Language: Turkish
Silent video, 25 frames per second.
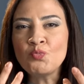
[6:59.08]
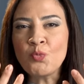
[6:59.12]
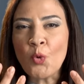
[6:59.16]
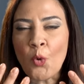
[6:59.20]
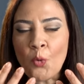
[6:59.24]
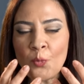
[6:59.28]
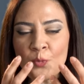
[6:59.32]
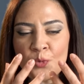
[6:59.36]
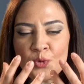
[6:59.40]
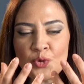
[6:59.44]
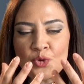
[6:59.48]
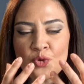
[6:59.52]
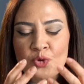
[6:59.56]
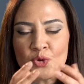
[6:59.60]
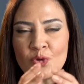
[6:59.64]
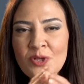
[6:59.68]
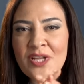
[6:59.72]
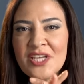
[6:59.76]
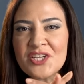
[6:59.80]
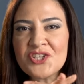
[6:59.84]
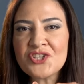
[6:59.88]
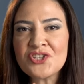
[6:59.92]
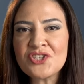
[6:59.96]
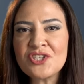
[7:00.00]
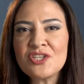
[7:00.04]
o
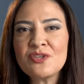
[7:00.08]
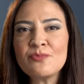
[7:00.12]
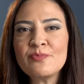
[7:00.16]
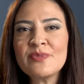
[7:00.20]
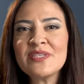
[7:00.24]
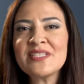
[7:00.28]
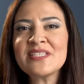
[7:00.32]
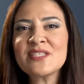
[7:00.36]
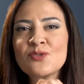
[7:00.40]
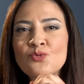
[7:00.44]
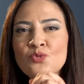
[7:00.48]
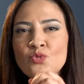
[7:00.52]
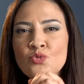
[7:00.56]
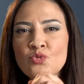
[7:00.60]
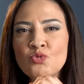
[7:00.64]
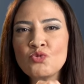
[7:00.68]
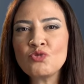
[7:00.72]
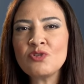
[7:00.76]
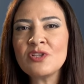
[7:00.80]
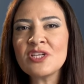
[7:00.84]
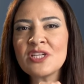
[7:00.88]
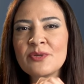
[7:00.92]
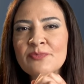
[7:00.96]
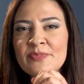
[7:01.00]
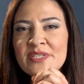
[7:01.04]
bütünleştiğimiz
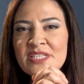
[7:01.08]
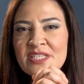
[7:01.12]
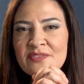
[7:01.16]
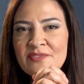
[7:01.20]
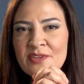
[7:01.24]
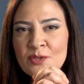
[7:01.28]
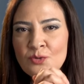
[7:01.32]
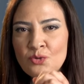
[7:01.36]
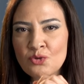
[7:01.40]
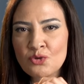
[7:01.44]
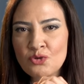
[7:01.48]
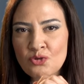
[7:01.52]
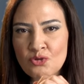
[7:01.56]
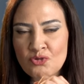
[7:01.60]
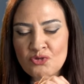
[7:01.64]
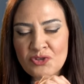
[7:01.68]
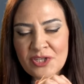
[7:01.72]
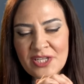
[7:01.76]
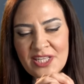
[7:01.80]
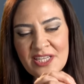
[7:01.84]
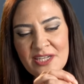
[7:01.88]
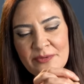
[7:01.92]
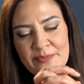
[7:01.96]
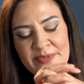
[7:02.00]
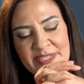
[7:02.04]
duygularımızı ve
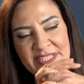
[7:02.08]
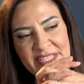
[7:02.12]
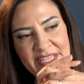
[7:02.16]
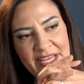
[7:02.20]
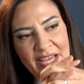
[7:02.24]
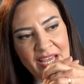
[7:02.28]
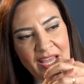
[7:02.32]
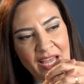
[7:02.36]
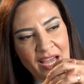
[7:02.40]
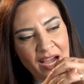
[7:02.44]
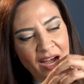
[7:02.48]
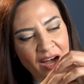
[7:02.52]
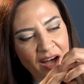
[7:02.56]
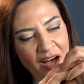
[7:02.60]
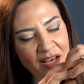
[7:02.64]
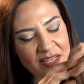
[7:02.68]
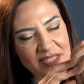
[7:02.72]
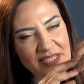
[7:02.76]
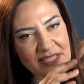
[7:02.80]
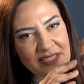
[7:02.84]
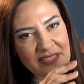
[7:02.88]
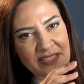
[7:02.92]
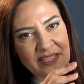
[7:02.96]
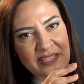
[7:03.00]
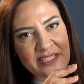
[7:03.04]
düşüncelerimizi
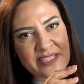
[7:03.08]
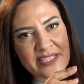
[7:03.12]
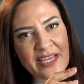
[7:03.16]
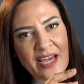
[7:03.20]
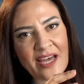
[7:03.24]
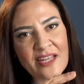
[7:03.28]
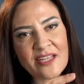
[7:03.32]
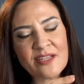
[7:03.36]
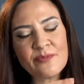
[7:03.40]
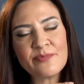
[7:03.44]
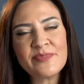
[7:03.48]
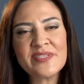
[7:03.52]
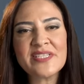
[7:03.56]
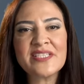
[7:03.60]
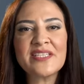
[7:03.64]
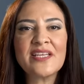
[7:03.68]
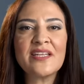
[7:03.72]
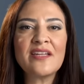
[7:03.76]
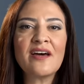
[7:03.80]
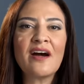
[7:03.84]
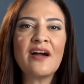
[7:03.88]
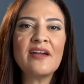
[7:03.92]
aslında kendimizden